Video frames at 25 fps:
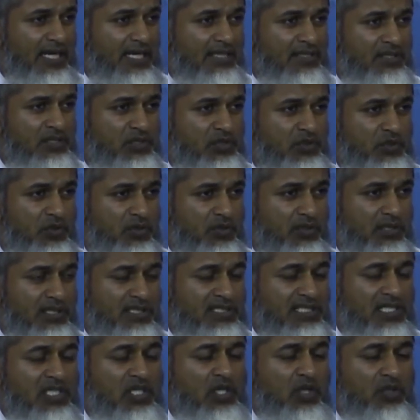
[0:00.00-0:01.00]
Закрой
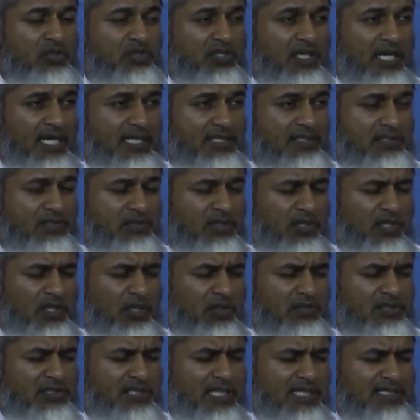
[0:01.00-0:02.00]
глаза, говорит. И
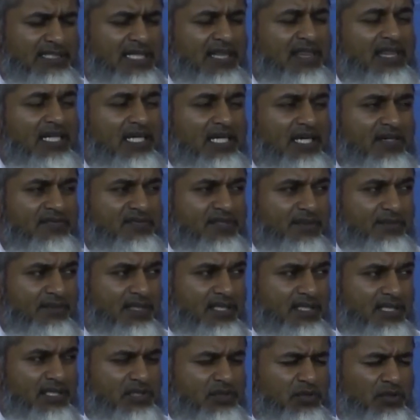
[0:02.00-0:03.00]
теперь о чем-нибудь подумай.
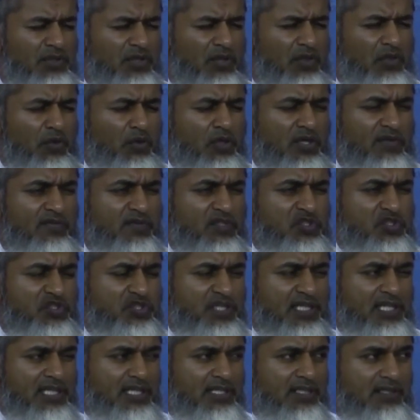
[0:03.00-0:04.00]
Студент подумал о
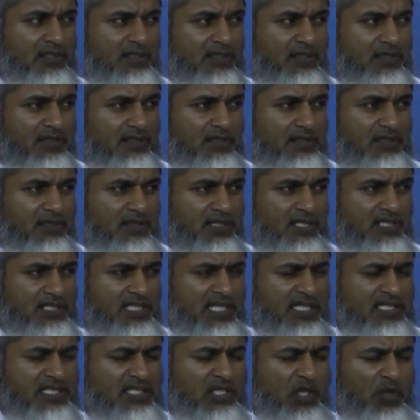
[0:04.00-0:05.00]
дереве.
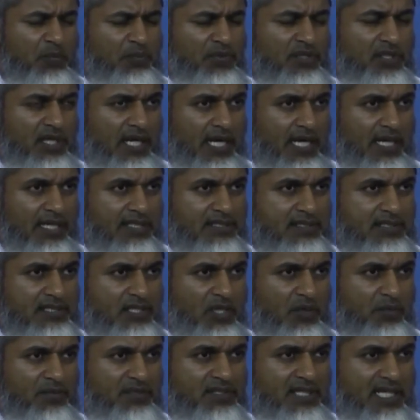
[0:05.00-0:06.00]
Открывай глаза, говорит.
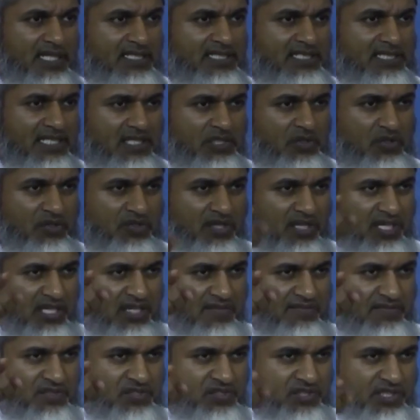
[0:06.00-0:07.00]
Ты подумал о
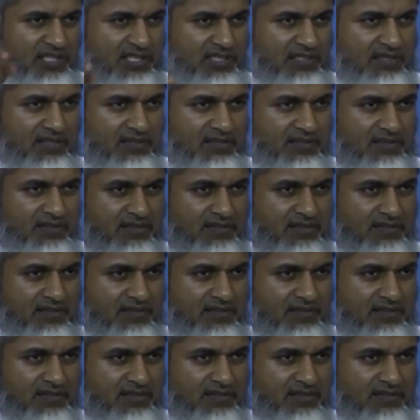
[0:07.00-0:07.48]
дереве.